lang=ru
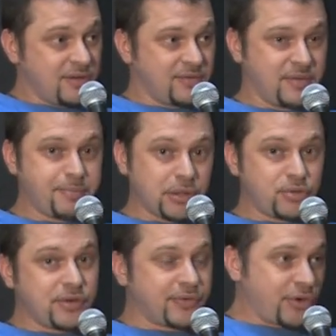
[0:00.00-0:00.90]
вы
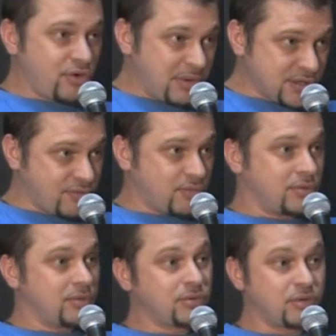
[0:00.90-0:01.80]
получите вторую
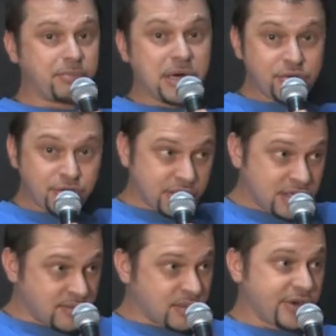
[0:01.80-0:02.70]
Москву, то есть большой
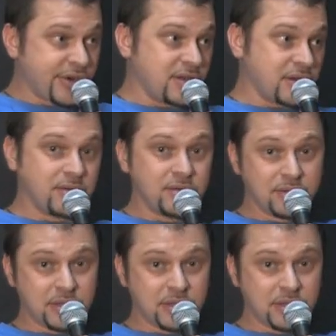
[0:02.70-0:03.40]
черкизовский рынок,